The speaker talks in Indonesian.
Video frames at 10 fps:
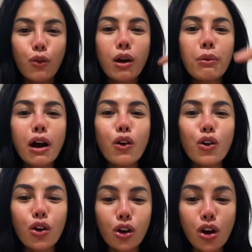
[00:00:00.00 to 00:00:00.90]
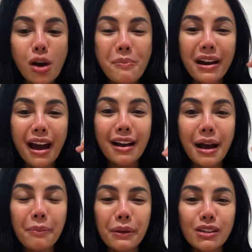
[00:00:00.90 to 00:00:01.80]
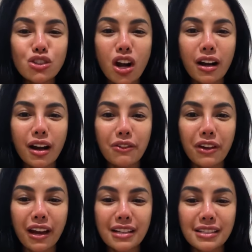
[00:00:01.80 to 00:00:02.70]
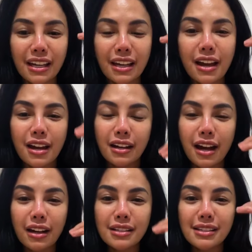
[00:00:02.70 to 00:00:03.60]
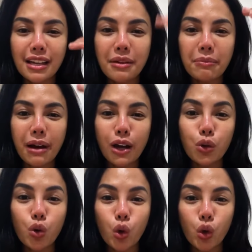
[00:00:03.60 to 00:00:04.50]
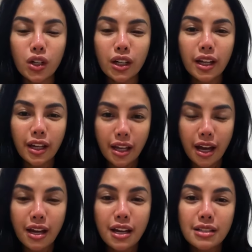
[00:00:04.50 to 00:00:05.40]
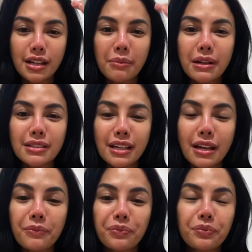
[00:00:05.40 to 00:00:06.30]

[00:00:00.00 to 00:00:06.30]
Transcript: Gua mau menanggapi soal klarifikasi dari si Mahadukun ya, sama si uh,